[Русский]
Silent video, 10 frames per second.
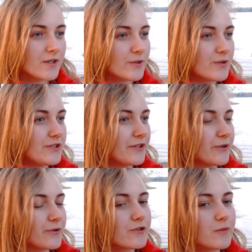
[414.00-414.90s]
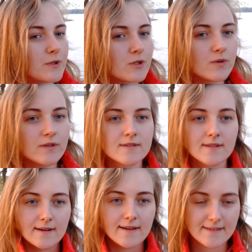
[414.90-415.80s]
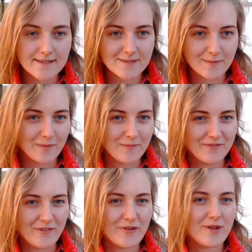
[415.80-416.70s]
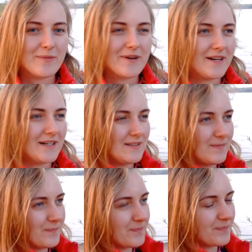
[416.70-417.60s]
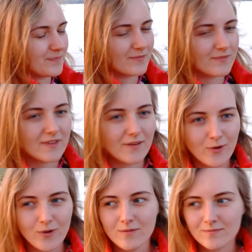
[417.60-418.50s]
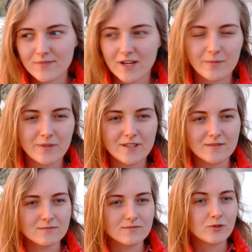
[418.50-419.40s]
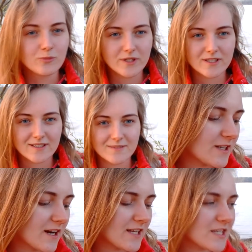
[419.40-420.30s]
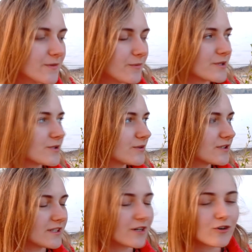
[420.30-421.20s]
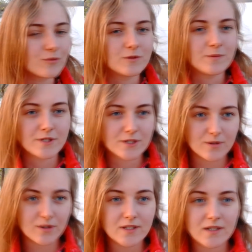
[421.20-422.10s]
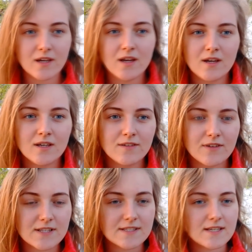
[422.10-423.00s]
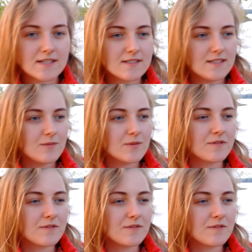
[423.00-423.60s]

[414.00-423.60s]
То есть это то, что происходит с организмом во время того, как мы влюблены. С организмом происходят огромные перестройки. В контексте именно